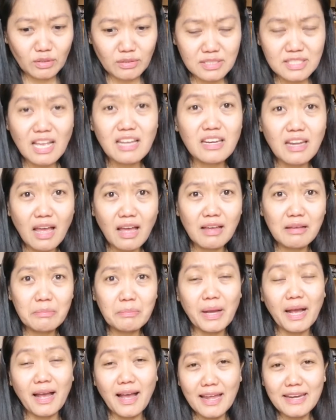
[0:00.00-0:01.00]
Sana
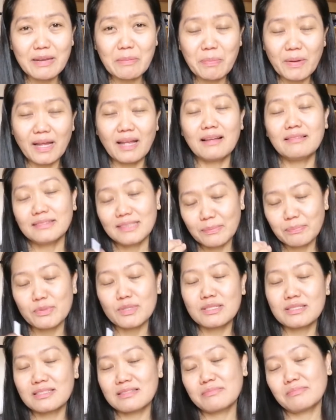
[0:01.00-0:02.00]
makahanap ka
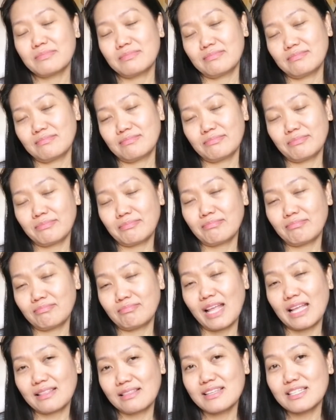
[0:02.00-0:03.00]
tapos
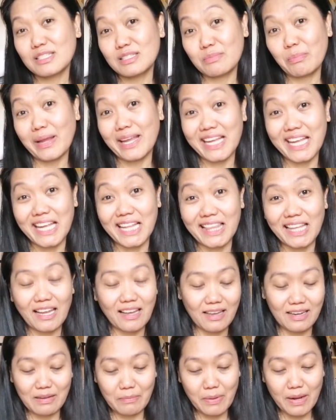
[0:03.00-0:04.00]
at least may kita
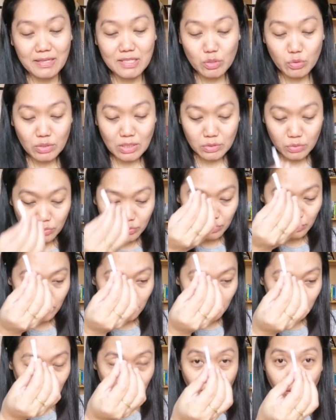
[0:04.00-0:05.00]
ka, di ba? So sa
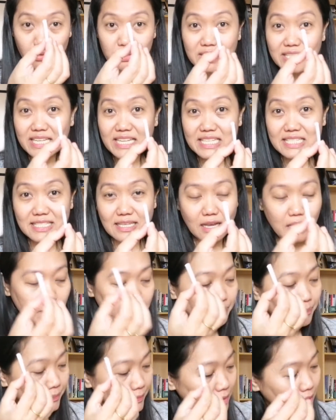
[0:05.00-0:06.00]
susunod ito si Nisa.
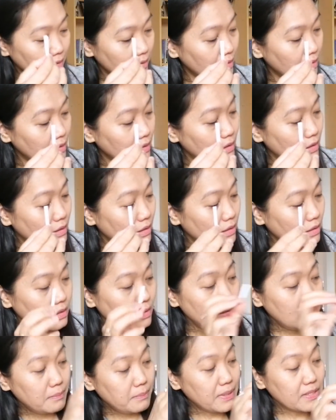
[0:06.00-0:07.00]

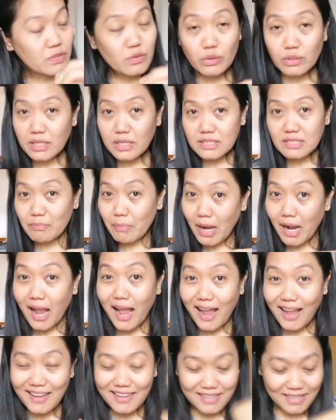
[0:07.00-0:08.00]
Pasok na sa
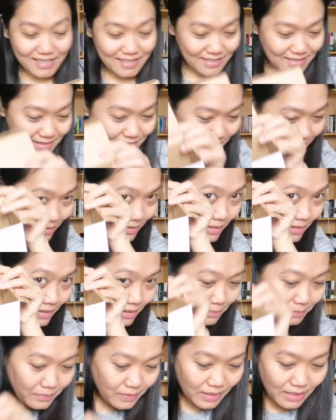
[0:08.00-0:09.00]
banga.
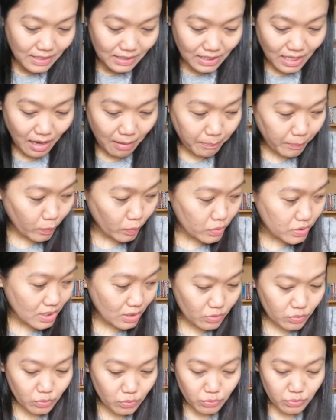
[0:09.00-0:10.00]
Tapos
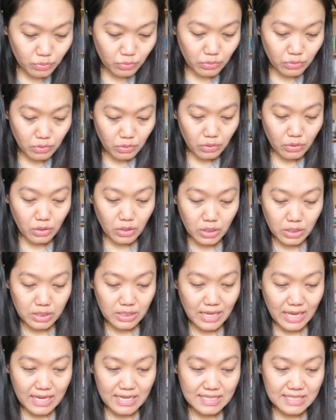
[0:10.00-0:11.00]
ang susunod
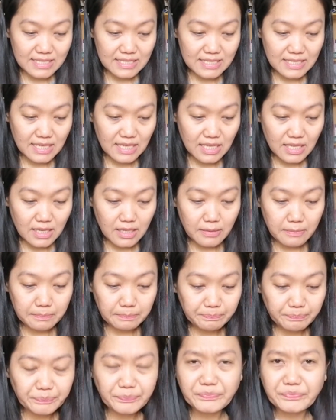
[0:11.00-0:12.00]
ay si
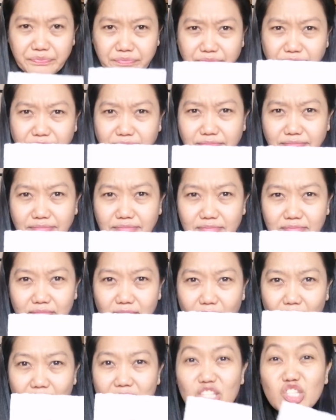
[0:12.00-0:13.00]

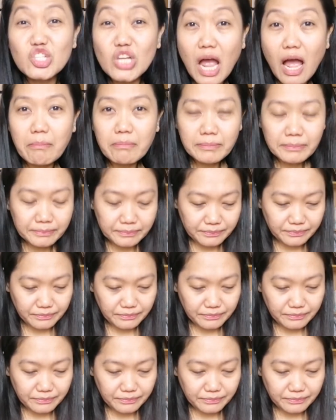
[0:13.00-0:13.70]
Jam.